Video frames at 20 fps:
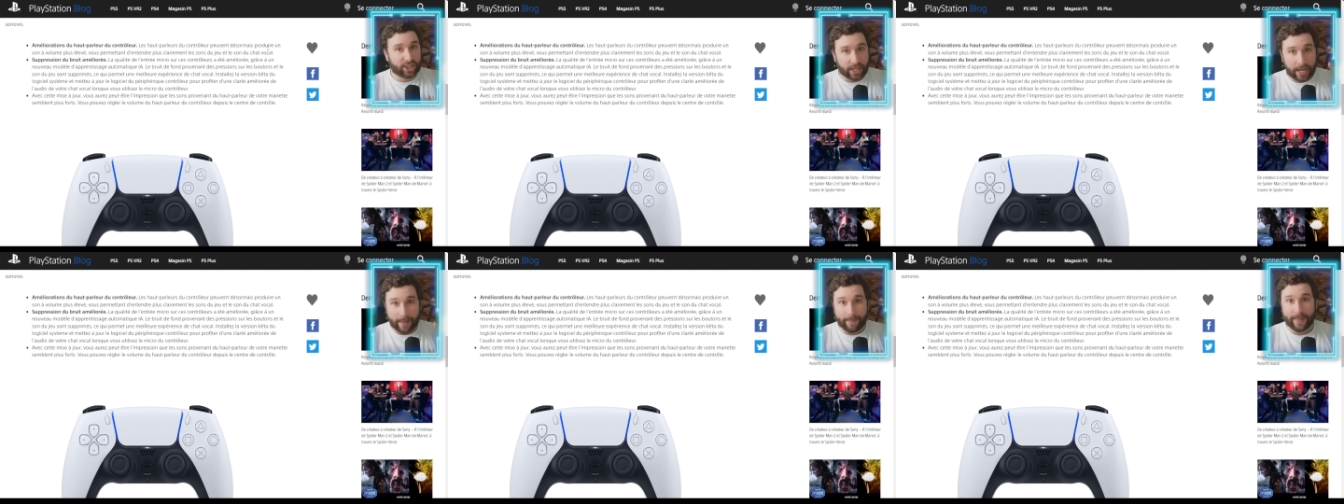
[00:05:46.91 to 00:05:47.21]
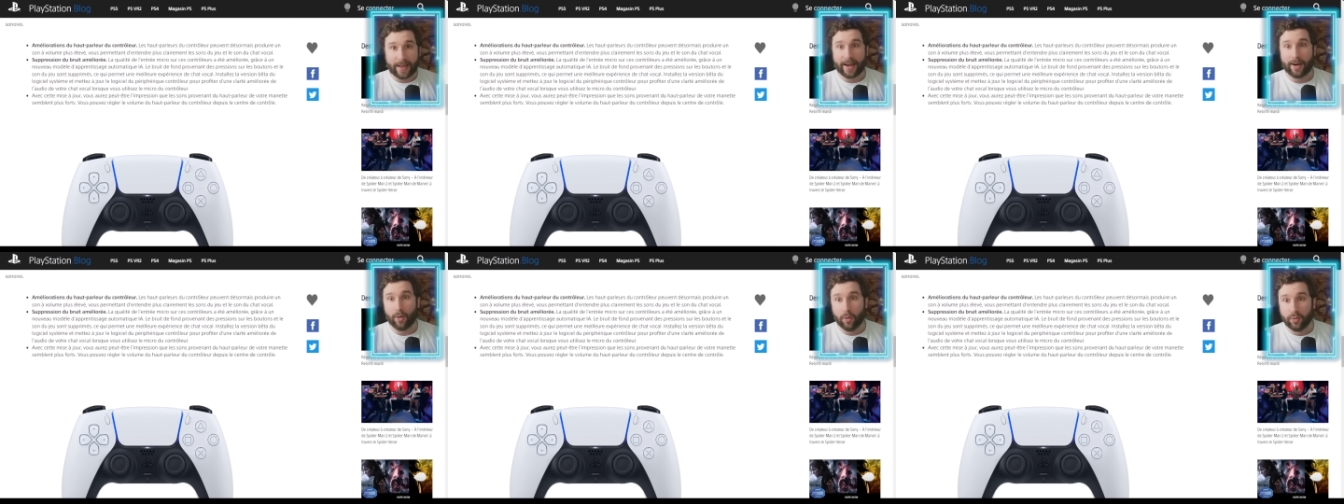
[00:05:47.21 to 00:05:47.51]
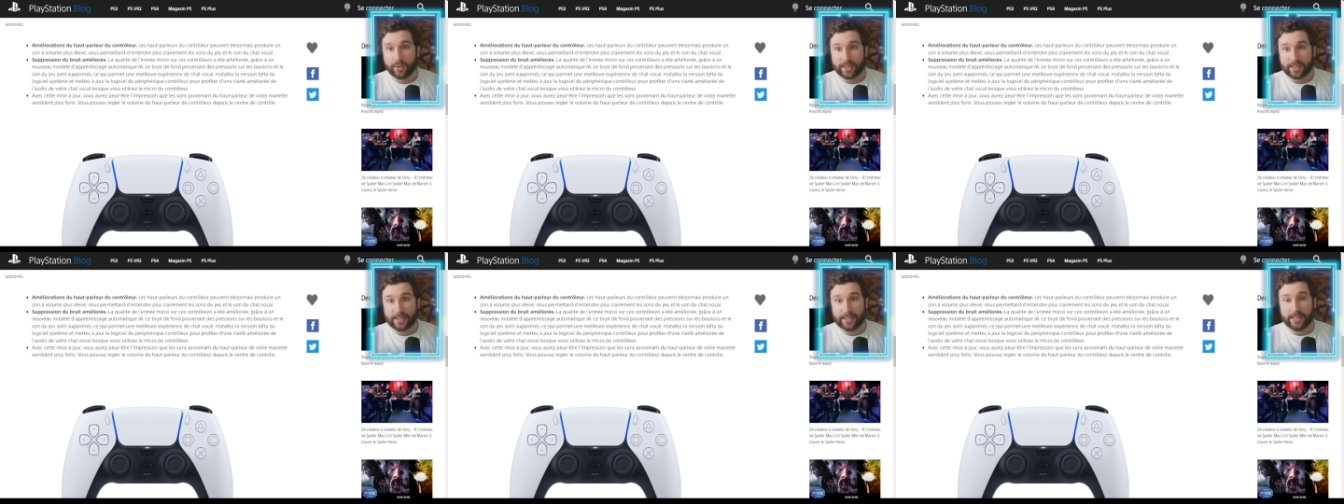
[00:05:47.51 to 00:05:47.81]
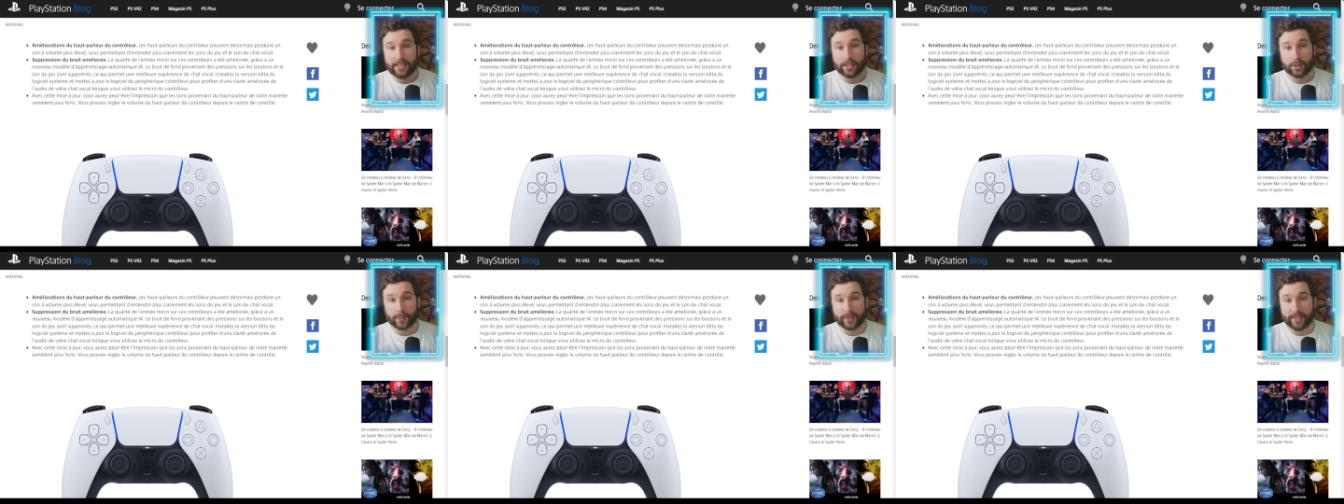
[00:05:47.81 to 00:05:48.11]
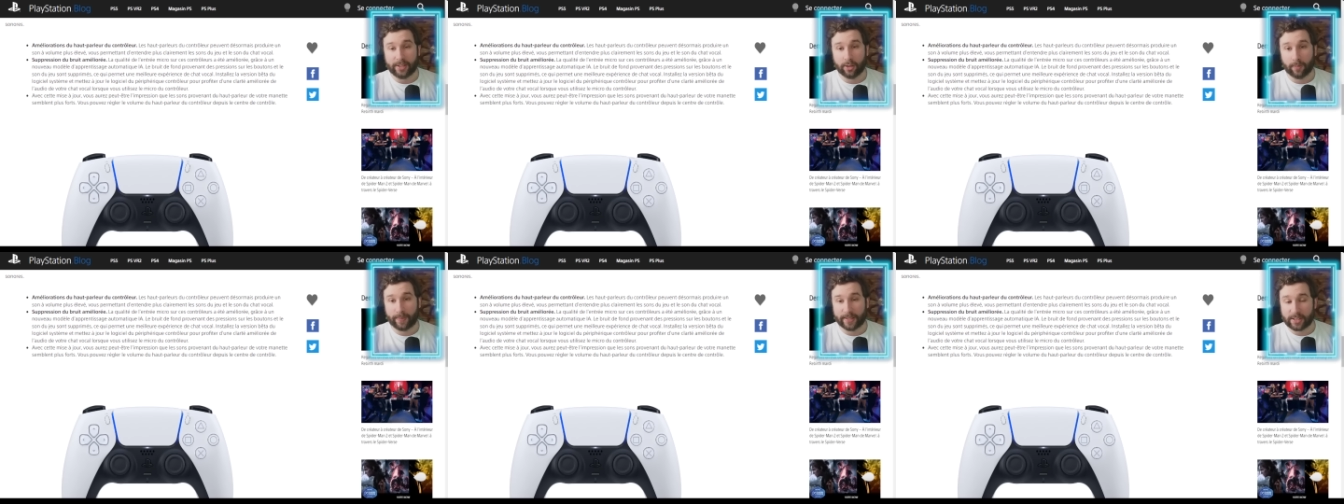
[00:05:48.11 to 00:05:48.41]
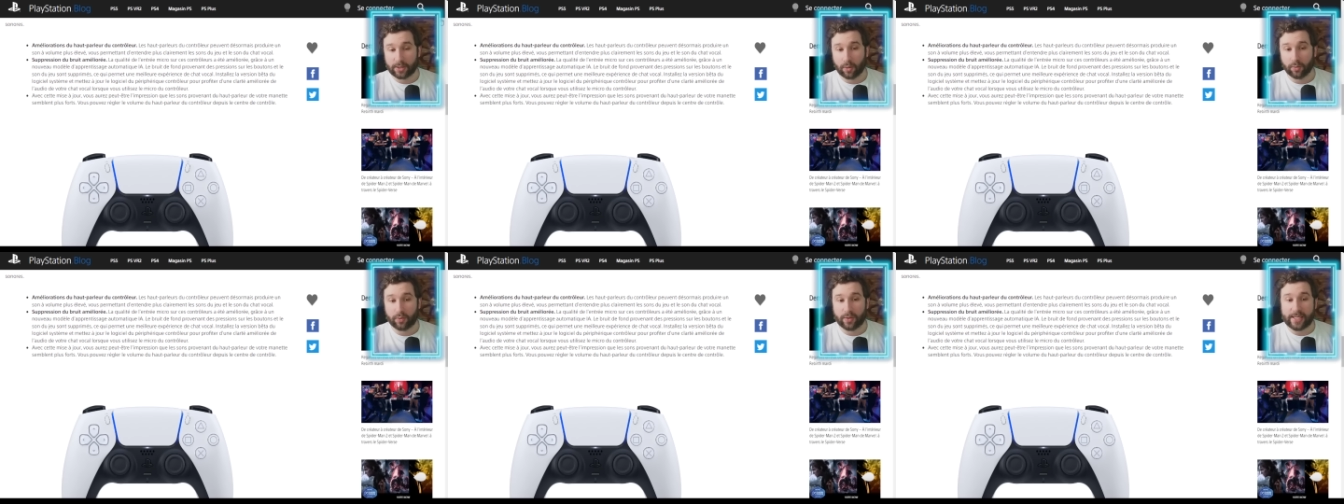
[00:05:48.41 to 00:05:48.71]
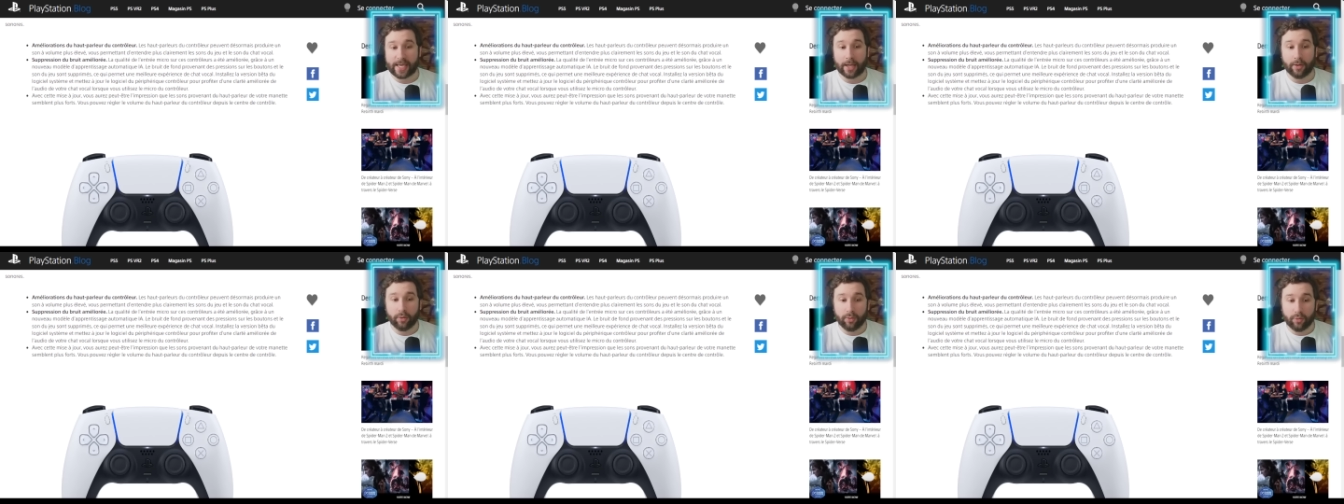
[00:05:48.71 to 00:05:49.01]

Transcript: Je rappelle aussi, soit dit en passant, qu'il y a une